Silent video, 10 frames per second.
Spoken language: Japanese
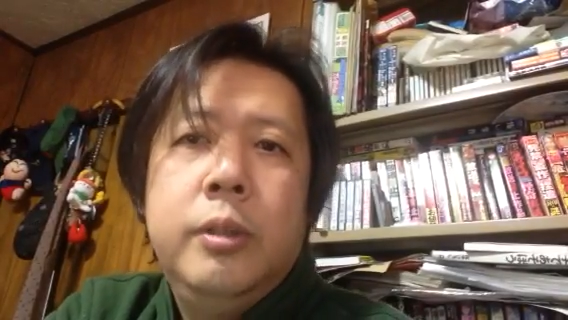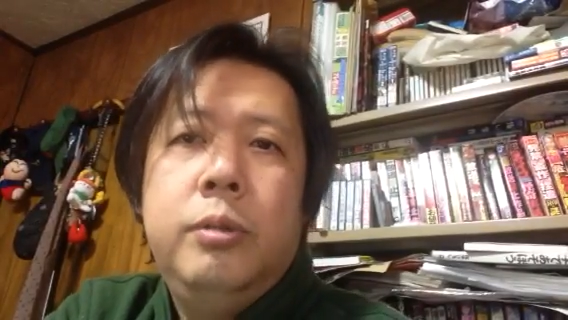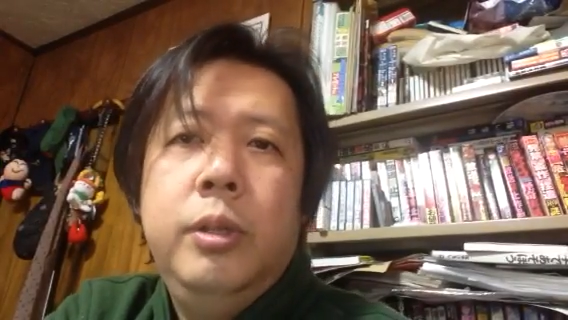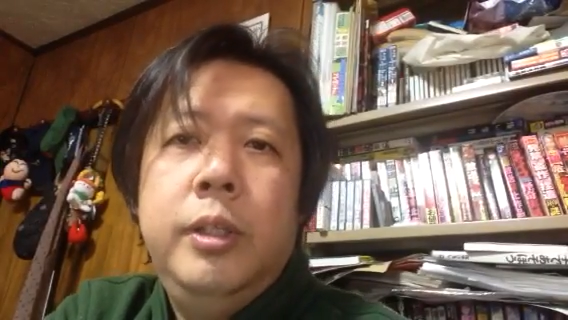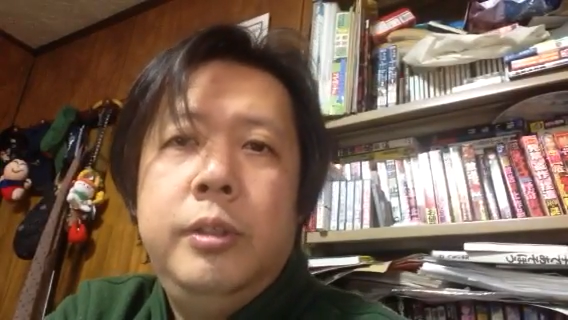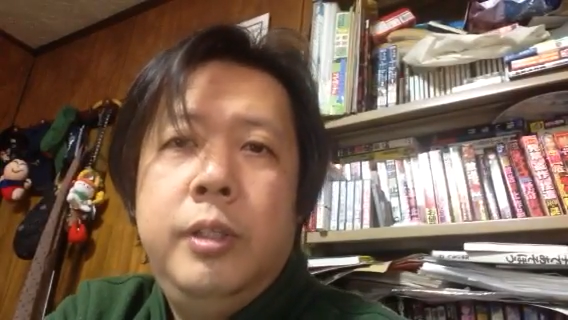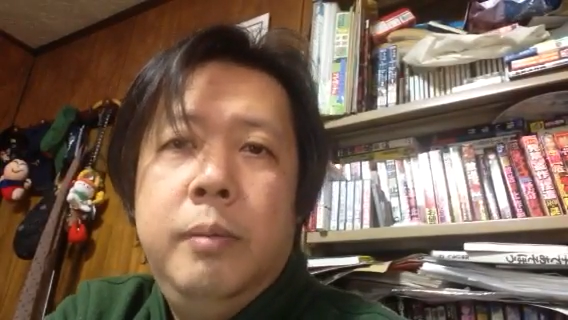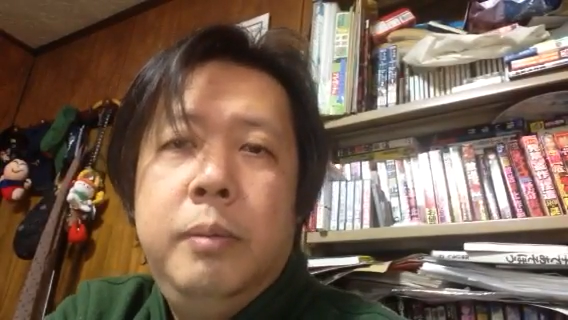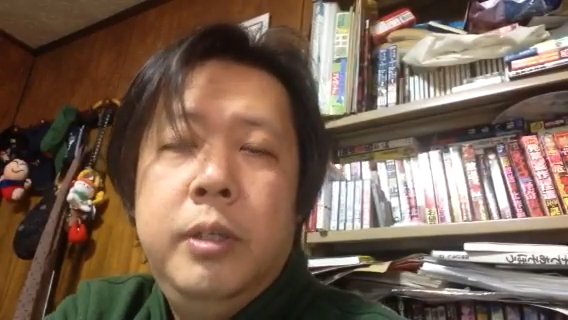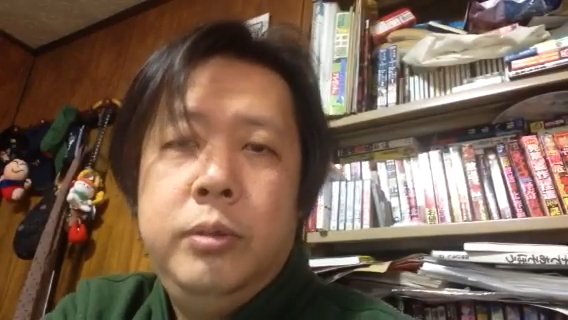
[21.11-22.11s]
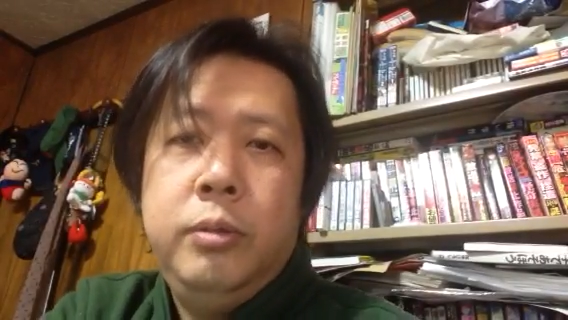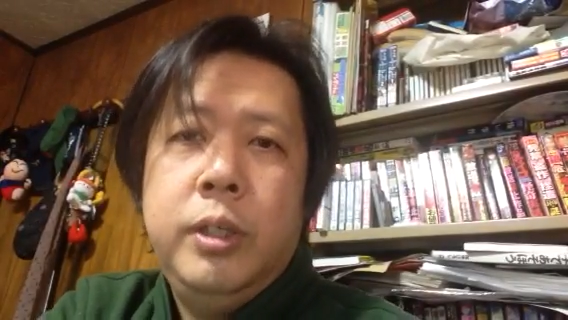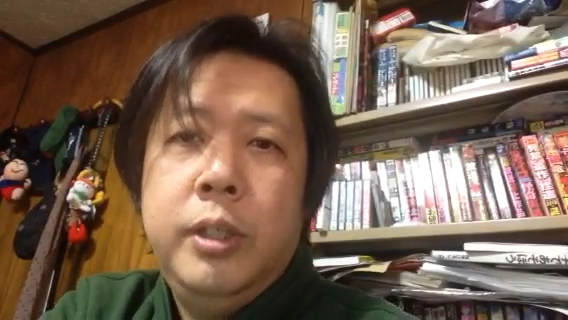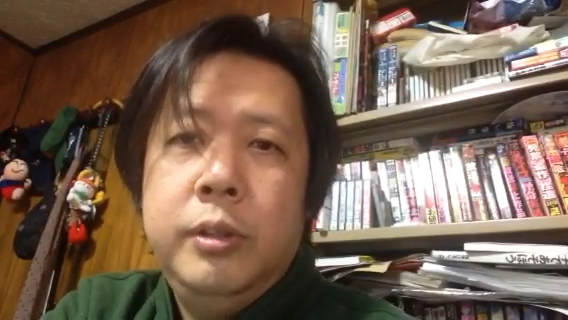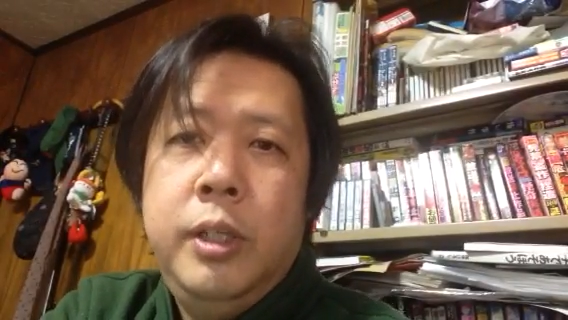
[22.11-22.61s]
これはですね、バースと
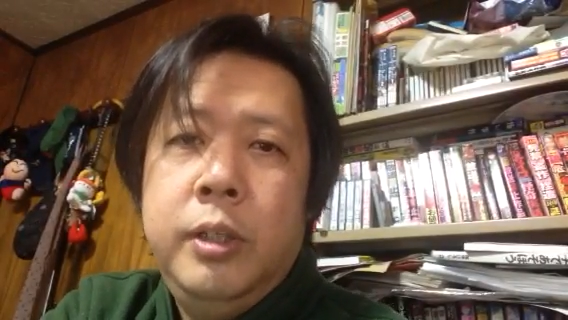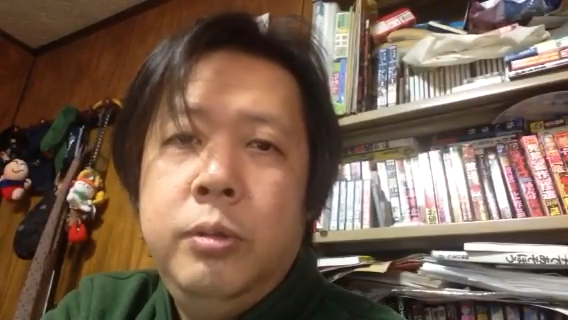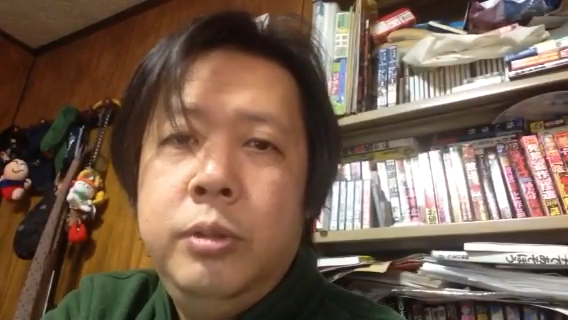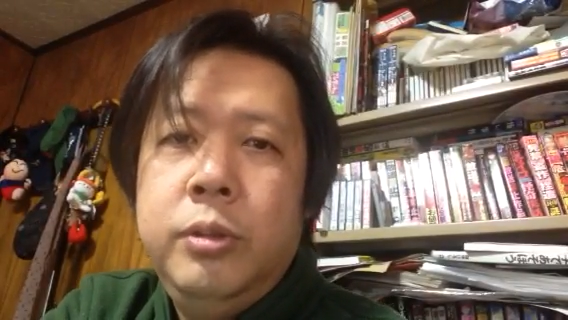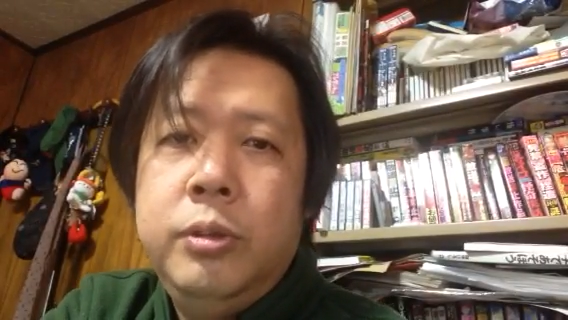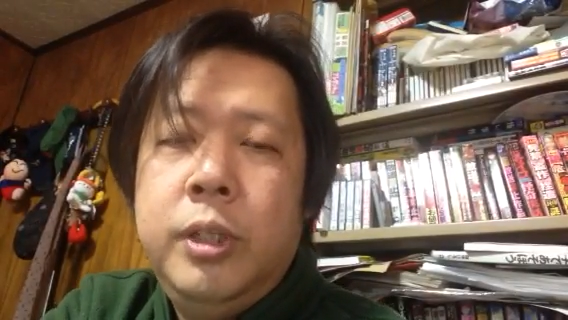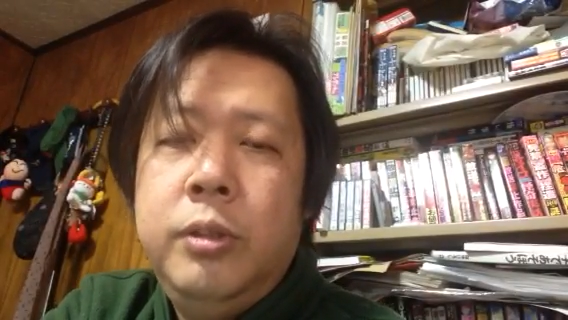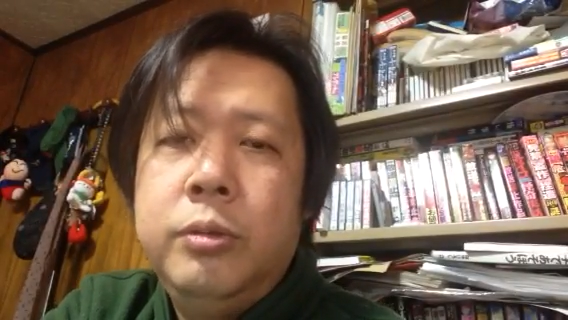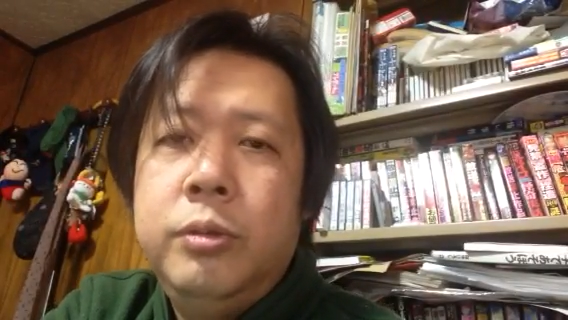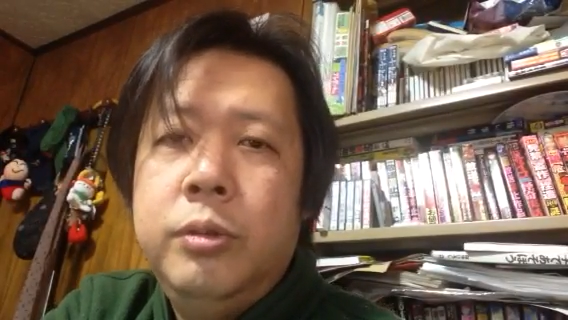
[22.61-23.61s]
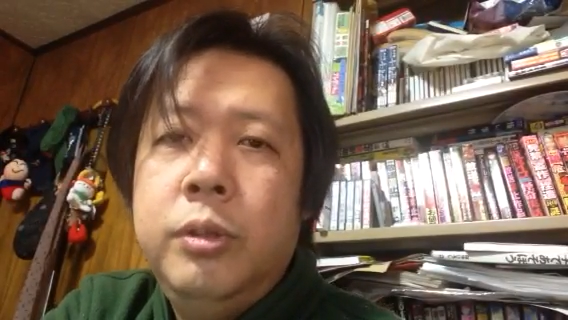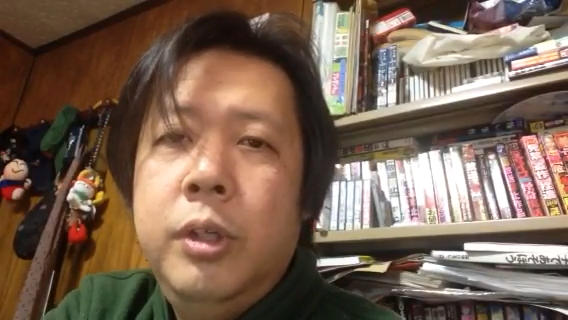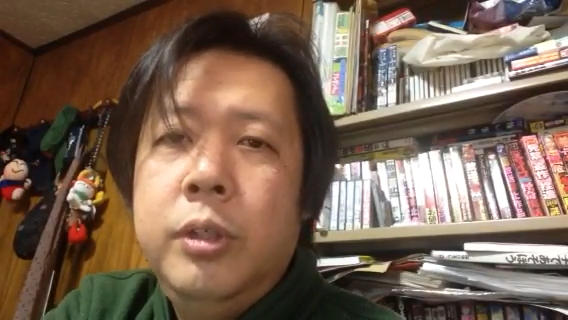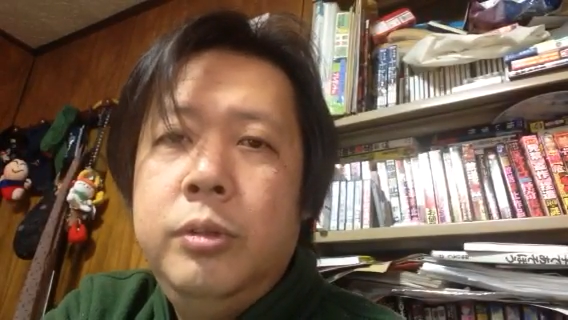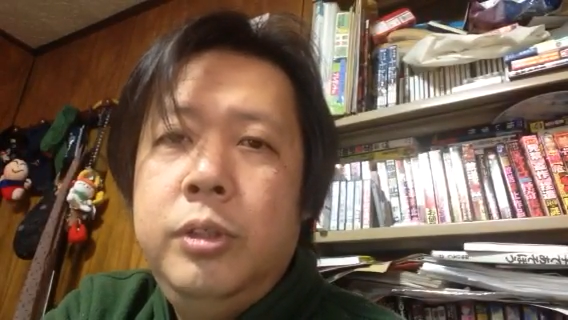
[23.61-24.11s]
かですね、当時の戦力を
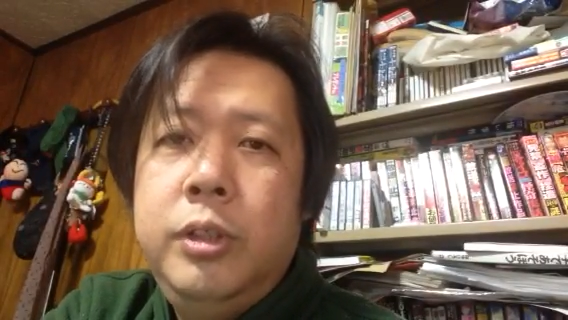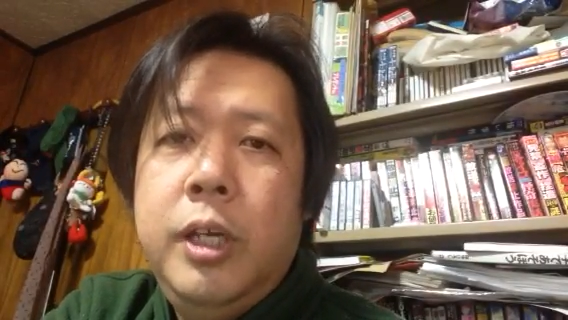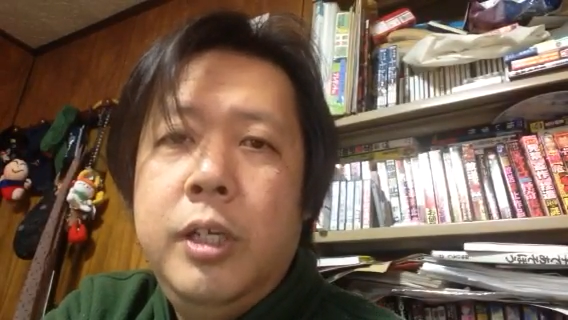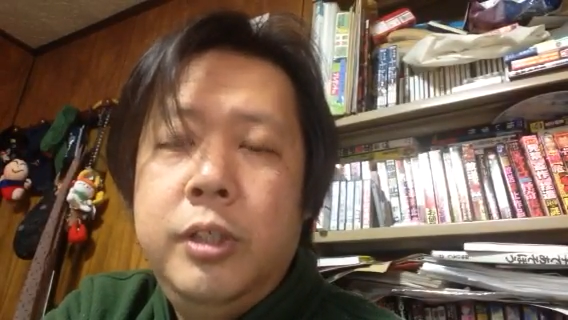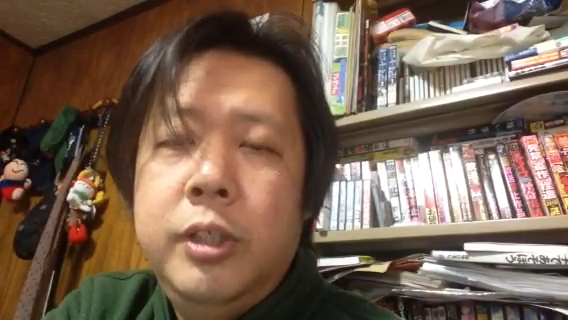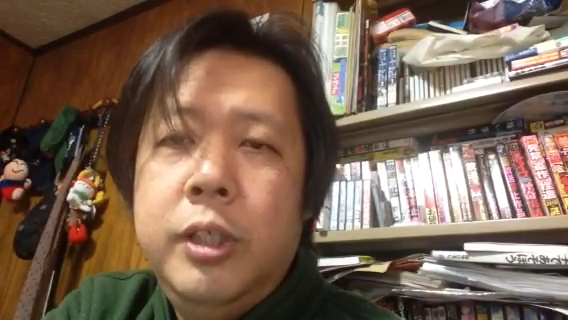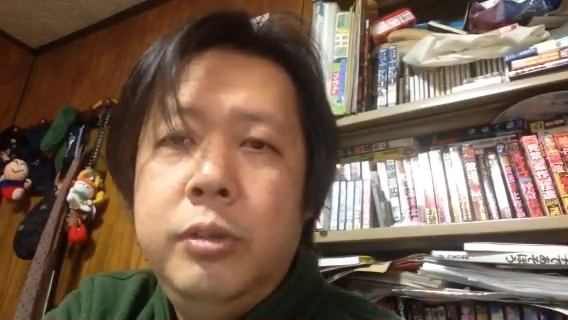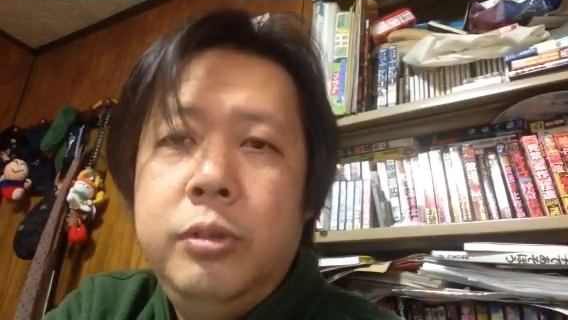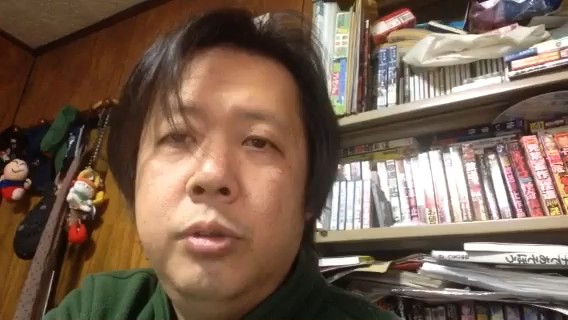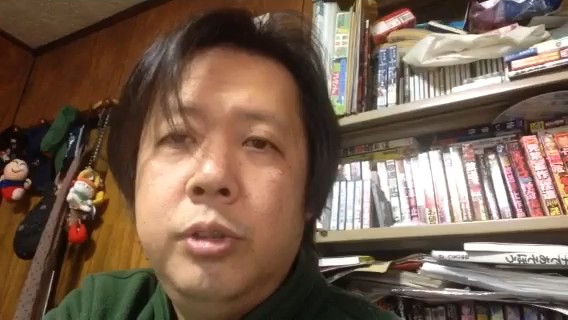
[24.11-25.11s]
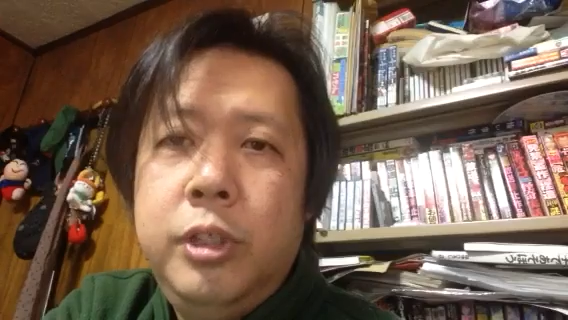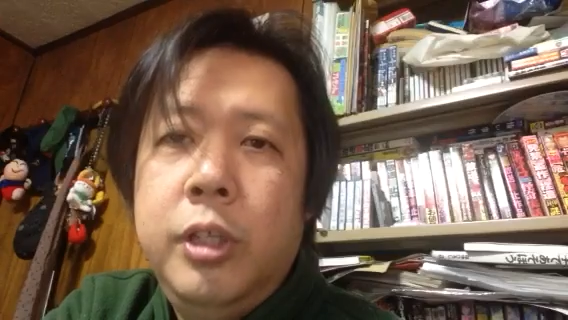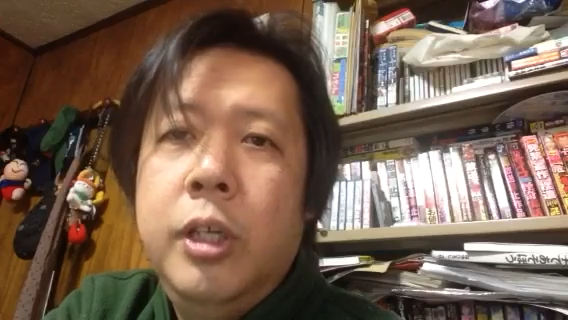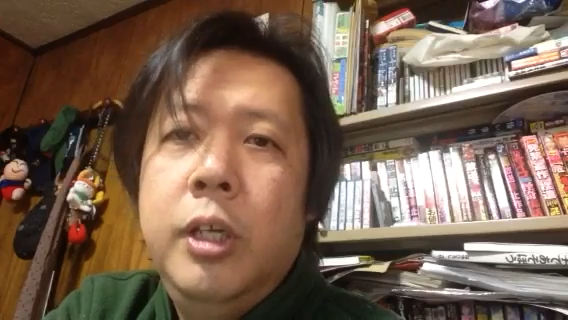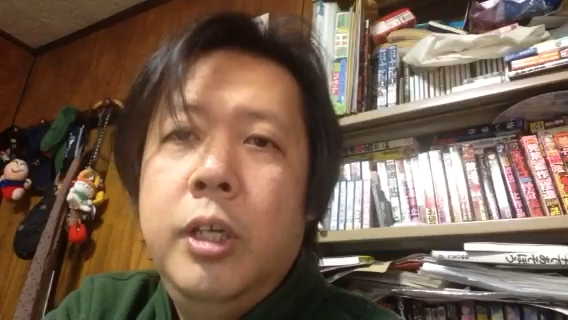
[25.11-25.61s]
駆使して阪神が優勝し、